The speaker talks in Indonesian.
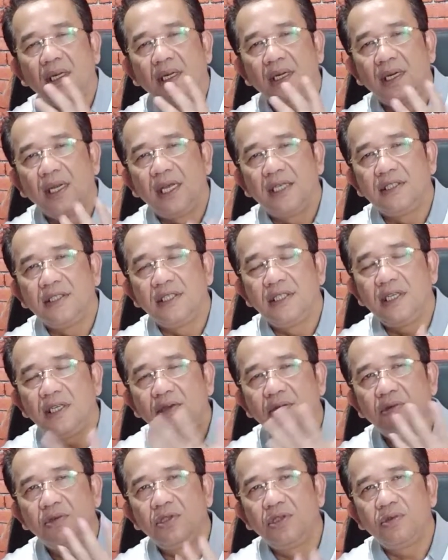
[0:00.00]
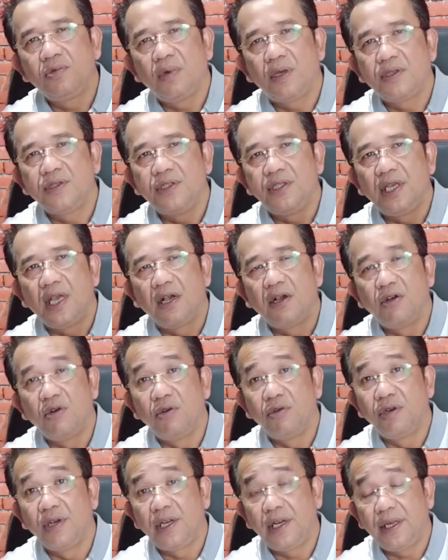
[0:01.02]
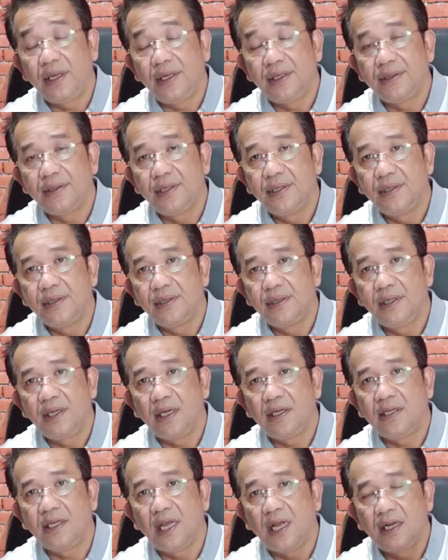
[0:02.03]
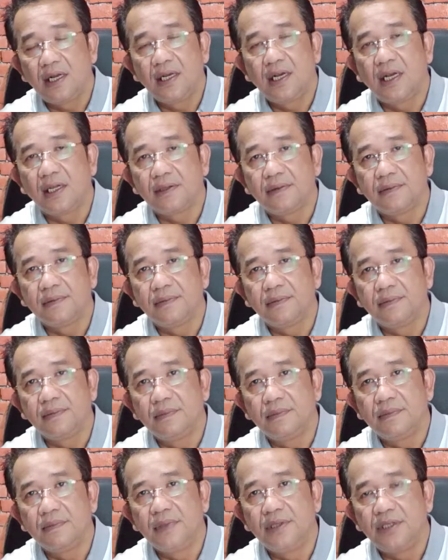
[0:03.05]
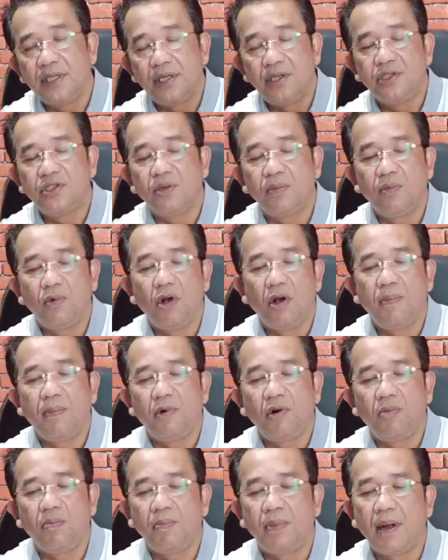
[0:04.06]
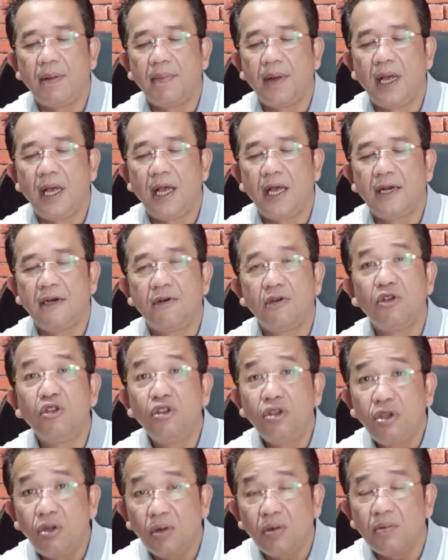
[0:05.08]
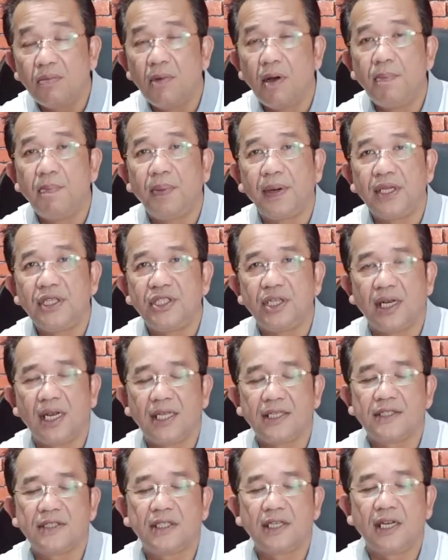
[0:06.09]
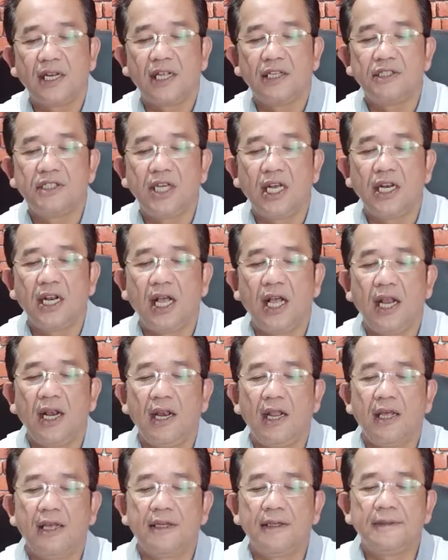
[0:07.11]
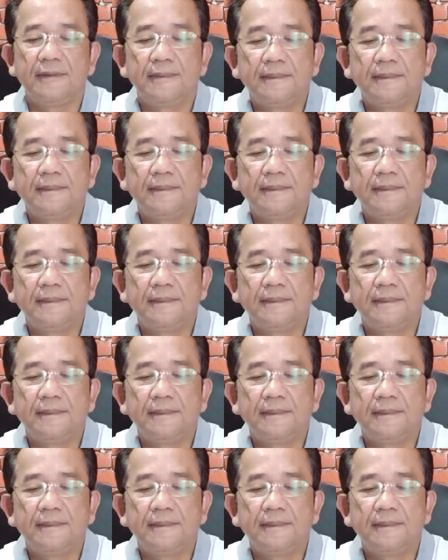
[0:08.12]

Nah, jadi itu situasi yang konkret yang diangkat menjadi sebuah perumpamaan untuk memperjelas kerajaan Allah